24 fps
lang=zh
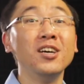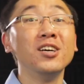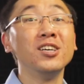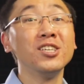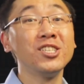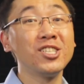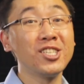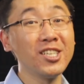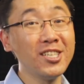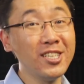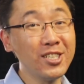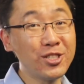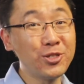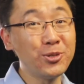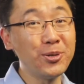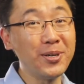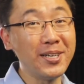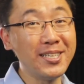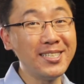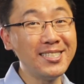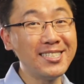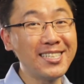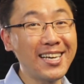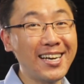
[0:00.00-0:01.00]
神的
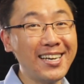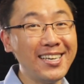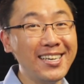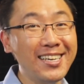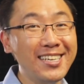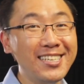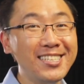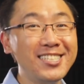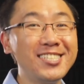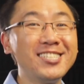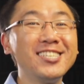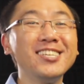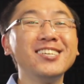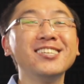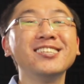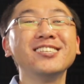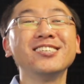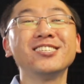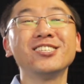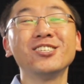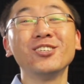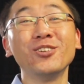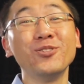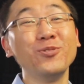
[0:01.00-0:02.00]
存在真
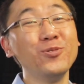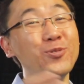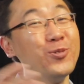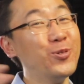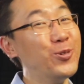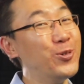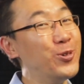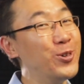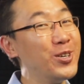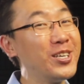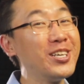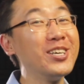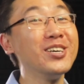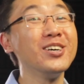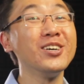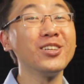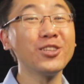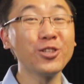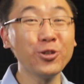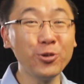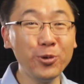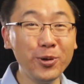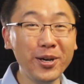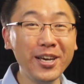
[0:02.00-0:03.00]
的是无可
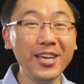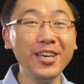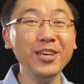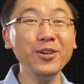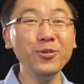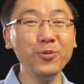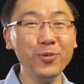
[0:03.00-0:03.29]
推